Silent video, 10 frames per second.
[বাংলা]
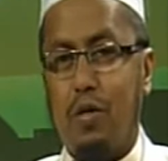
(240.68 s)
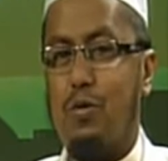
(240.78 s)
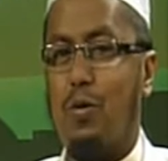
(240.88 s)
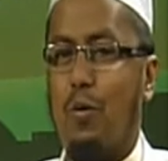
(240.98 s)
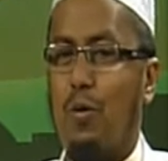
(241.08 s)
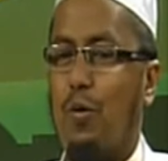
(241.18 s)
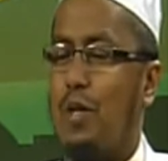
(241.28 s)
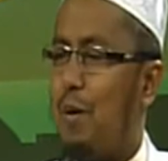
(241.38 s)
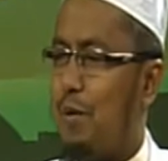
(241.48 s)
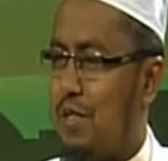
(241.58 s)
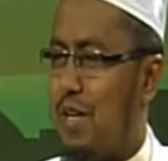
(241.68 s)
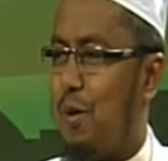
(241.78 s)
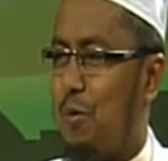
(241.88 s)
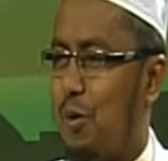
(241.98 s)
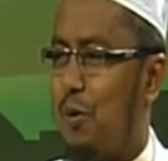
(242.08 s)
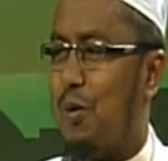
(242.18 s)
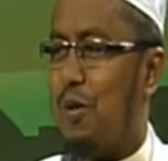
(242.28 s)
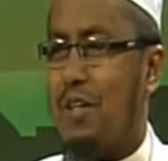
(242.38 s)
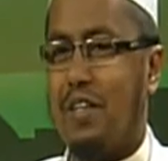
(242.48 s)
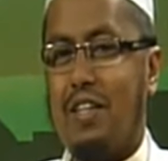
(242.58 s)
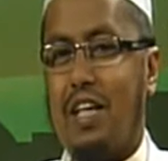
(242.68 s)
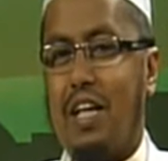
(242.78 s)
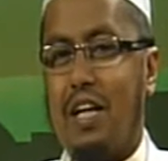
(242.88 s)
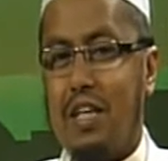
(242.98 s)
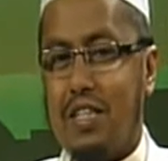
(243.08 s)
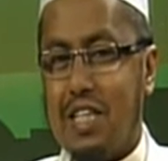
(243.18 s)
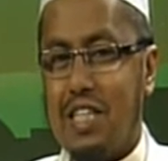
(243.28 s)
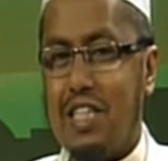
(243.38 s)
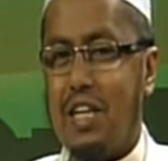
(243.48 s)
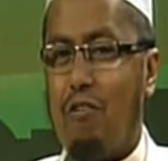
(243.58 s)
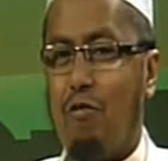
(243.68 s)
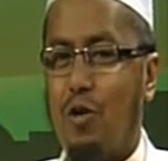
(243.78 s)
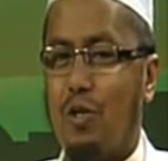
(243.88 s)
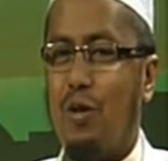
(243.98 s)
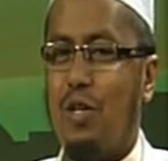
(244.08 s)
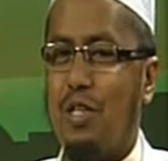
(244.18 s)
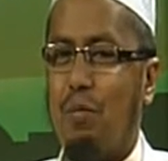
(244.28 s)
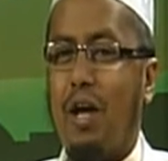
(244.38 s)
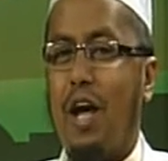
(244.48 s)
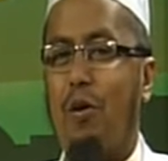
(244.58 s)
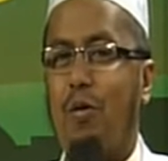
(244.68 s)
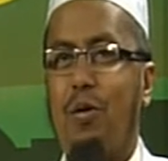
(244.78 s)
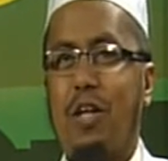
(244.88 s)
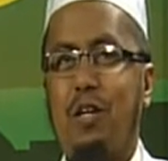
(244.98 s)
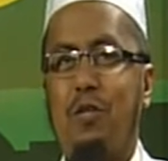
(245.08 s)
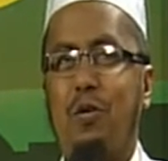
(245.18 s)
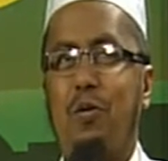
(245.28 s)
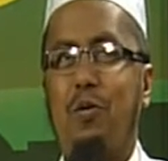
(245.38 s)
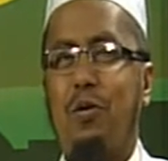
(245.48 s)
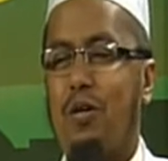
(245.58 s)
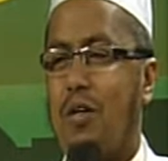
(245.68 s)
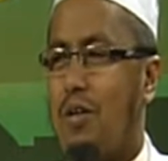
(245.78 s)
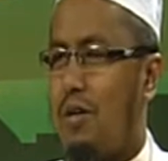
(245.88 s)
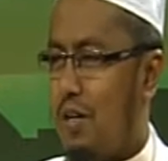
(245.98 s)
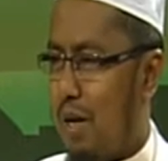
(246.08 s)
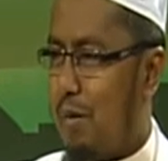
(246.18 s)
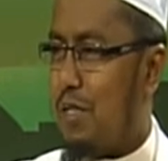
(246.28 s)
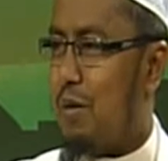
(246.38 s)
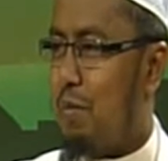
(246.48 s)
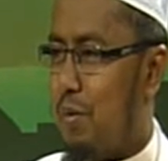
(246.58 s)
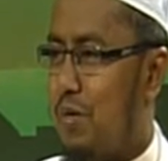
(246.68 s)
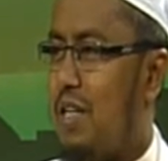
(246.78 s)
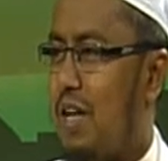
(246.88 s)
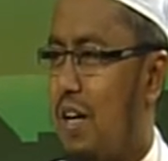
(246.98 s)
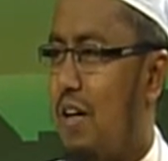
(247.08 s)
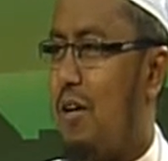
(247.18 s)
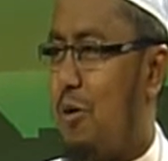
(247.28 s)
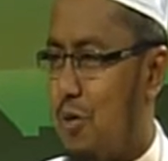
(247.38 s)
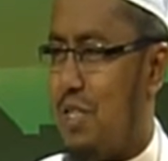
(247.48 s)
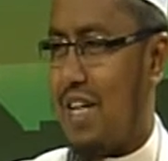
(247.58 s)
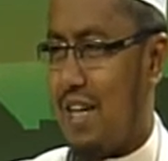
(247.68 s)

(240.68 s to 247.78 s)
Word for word: স্কুলগুলোতে আমার জানা মতো তাদের চেষ্টার ফসল হিসেবে এখন তাদের জন্য নামাজের ব্যবস্থা হচ্ছে